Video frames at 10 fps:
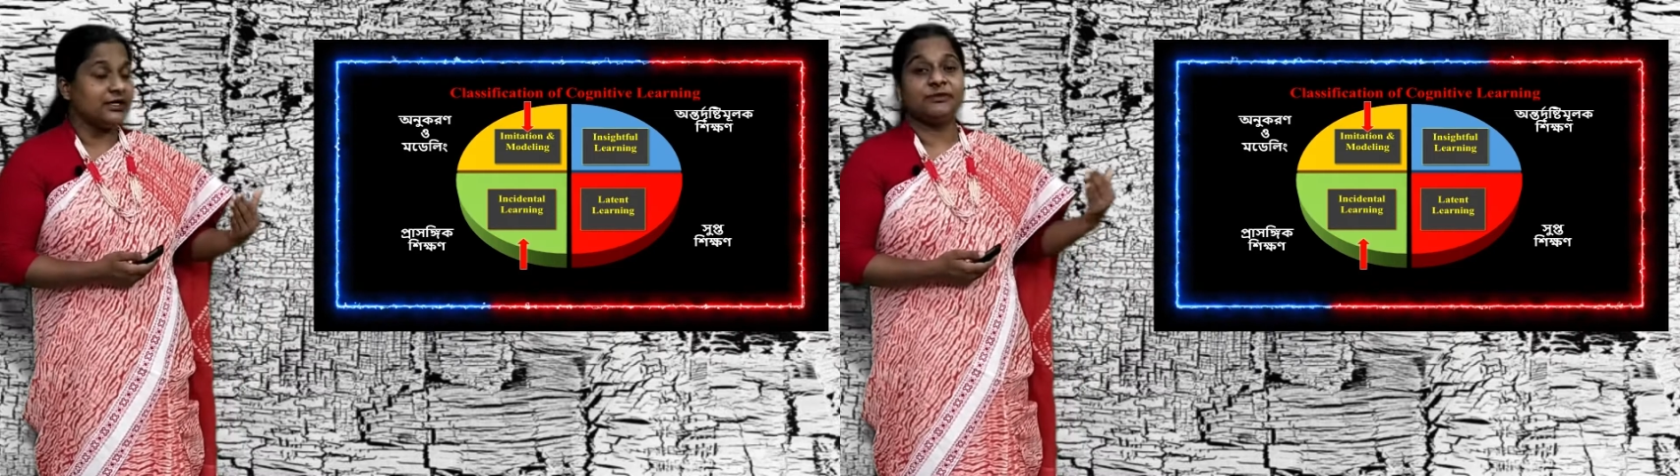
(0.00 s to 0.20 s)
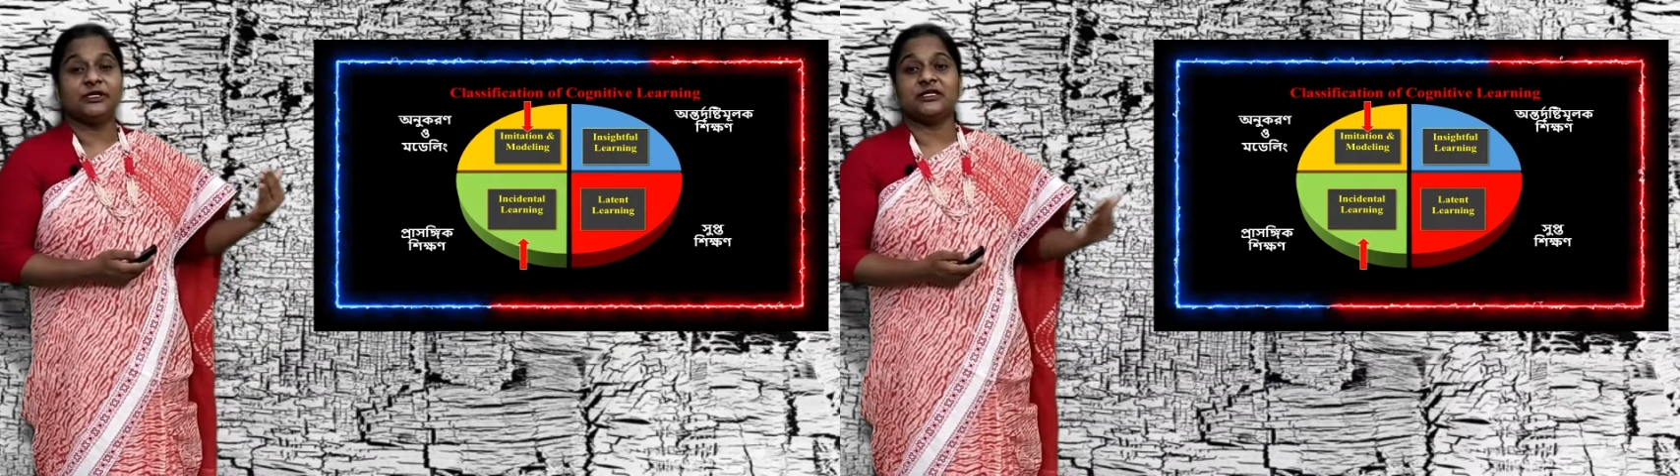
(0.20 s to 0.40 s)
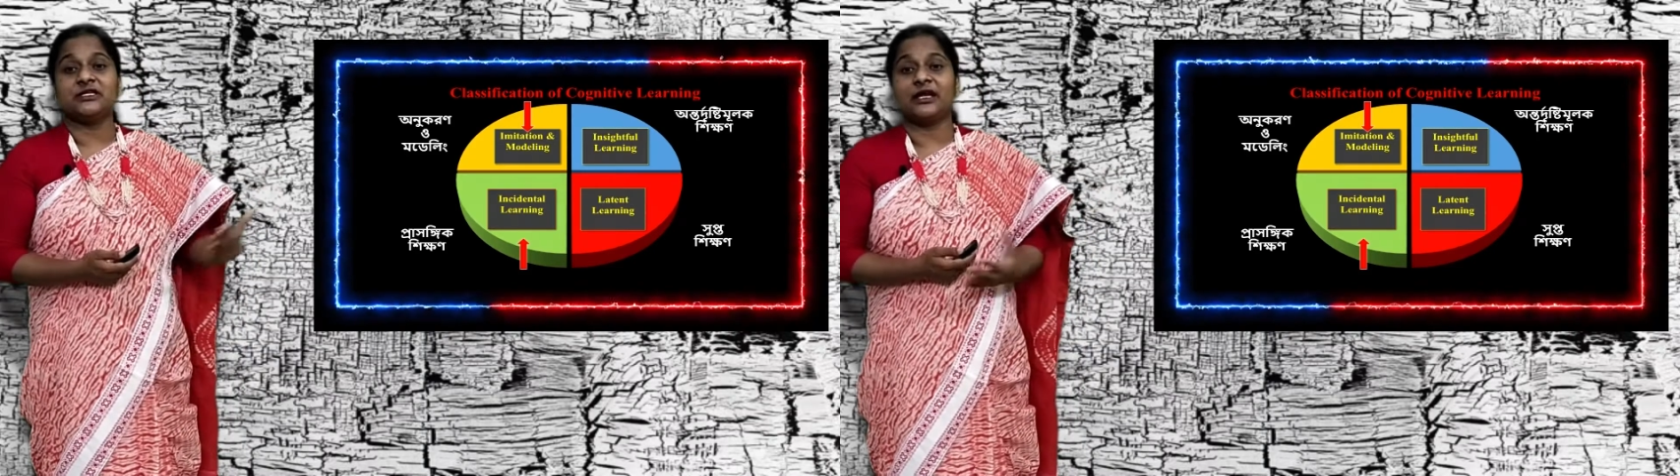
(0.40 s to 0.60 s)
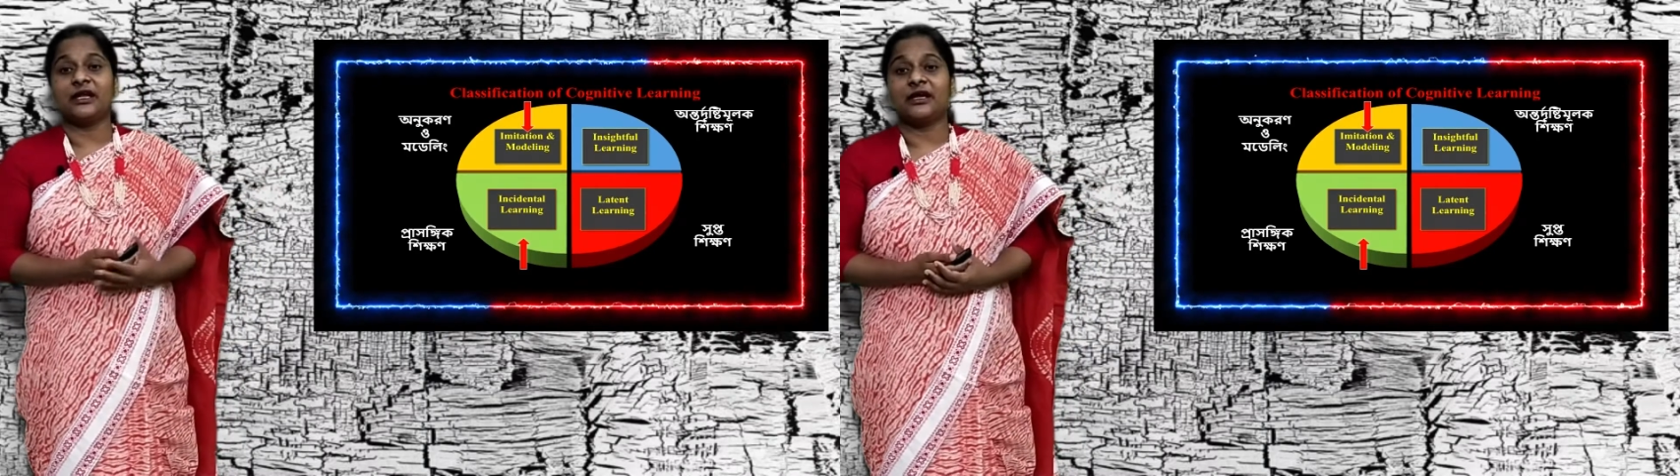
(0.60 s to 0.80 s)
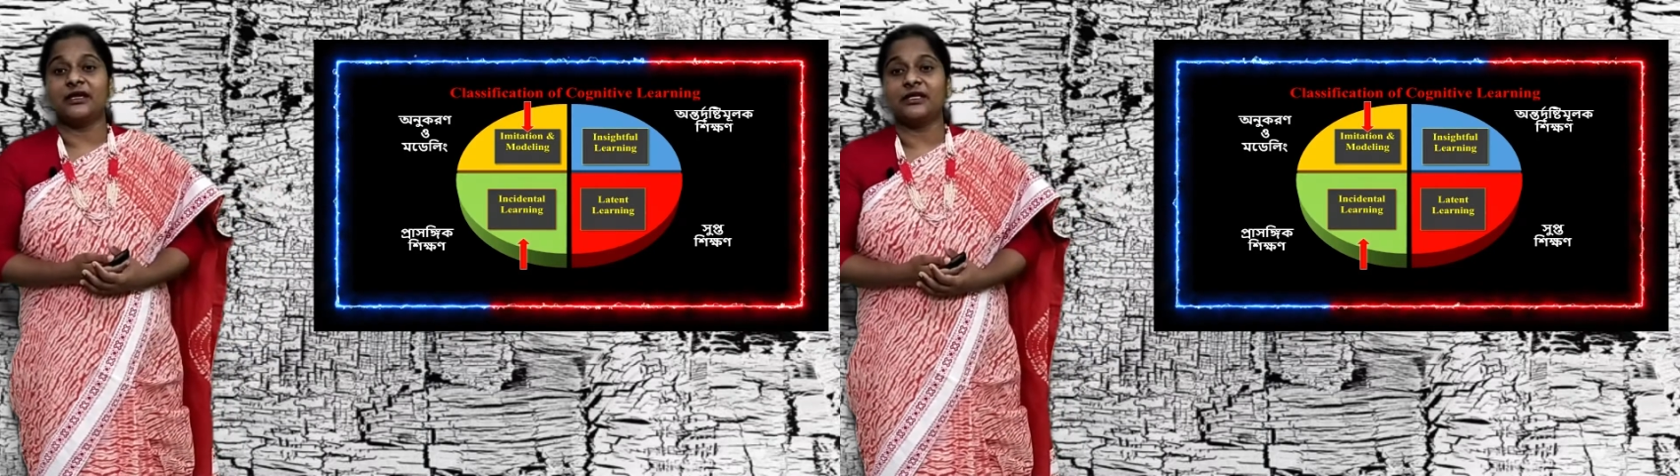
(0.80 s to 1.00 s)
ইমিটেশন
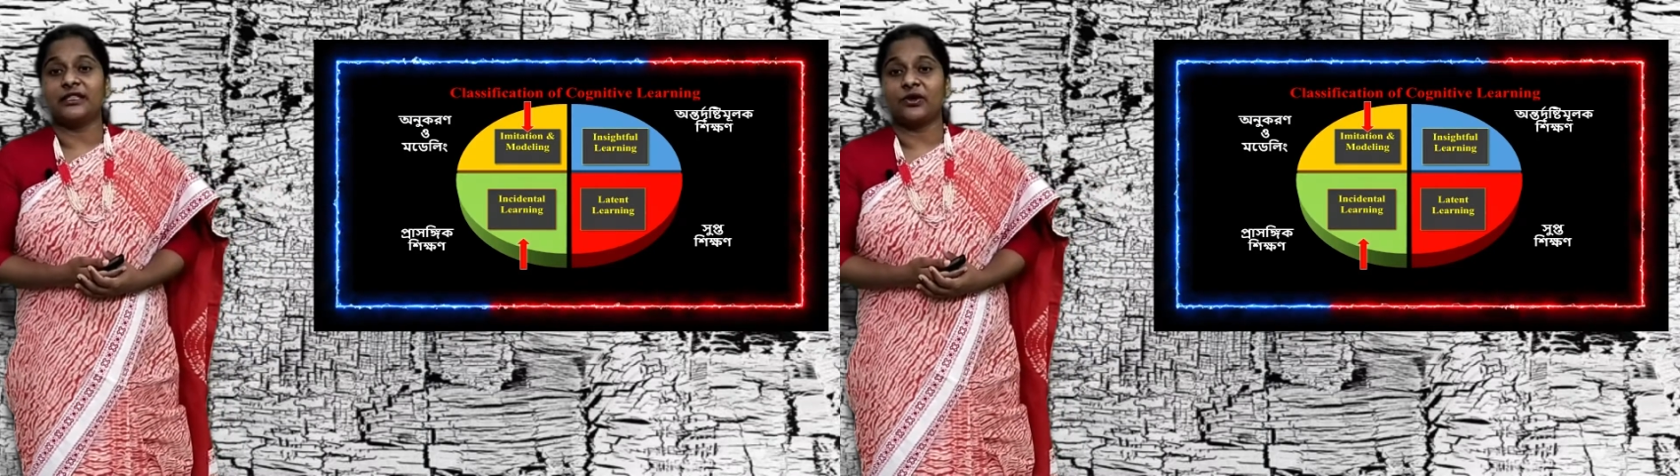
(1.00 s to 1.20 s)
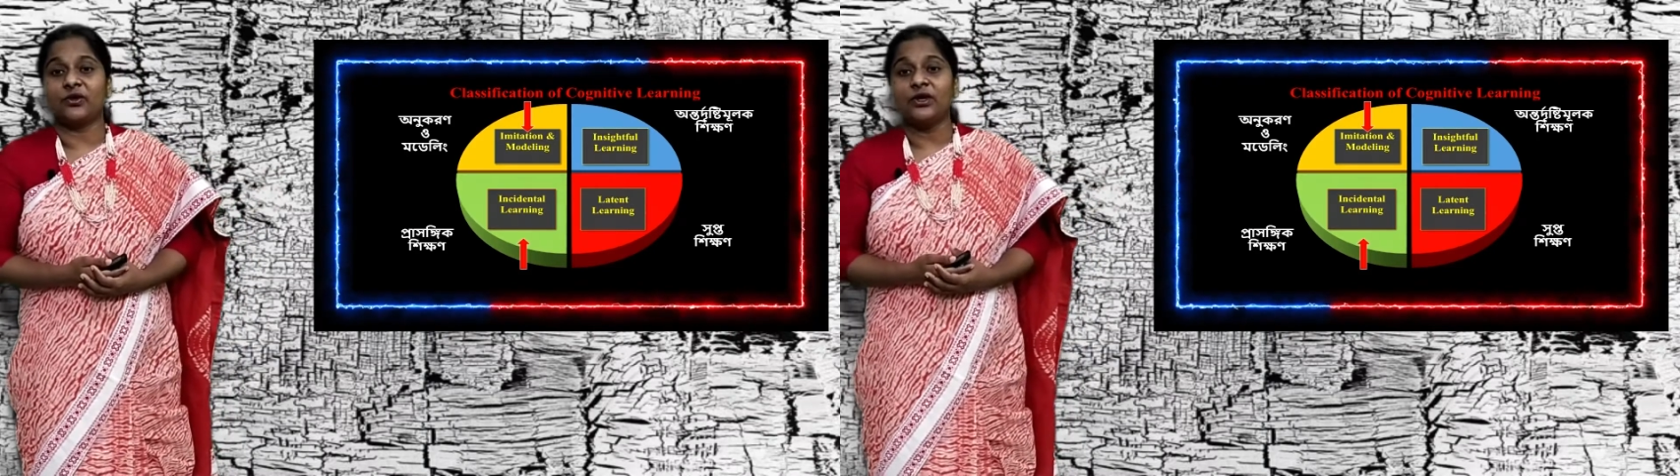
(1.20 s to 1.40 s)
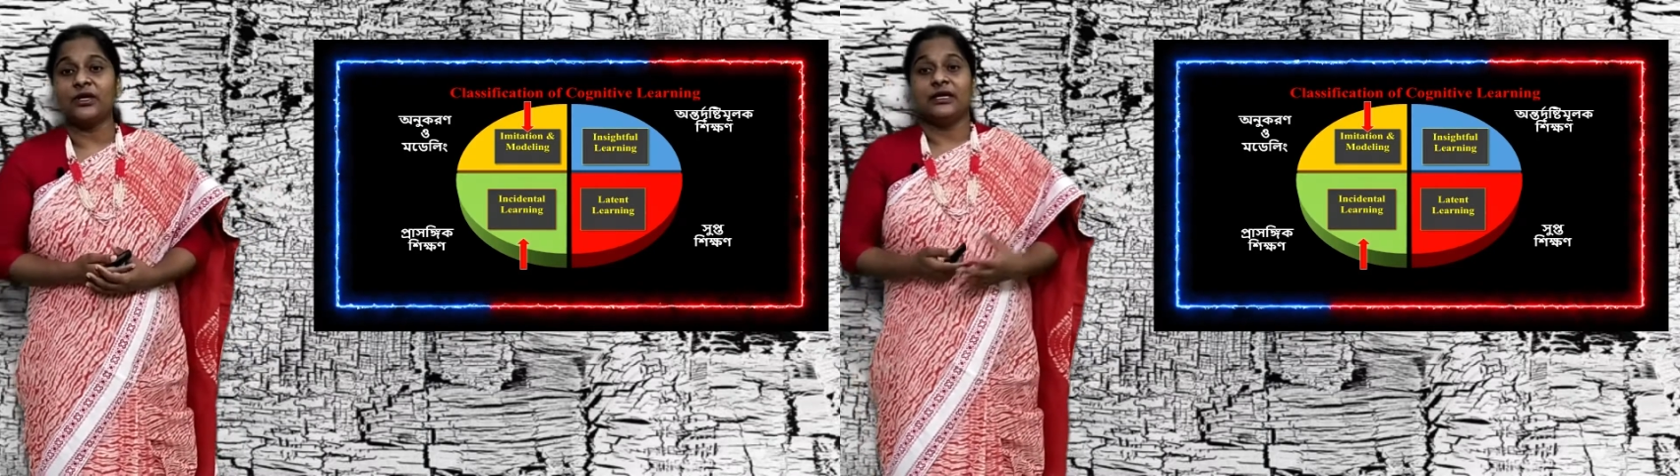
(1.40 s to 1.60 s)
লার্নিং দেখো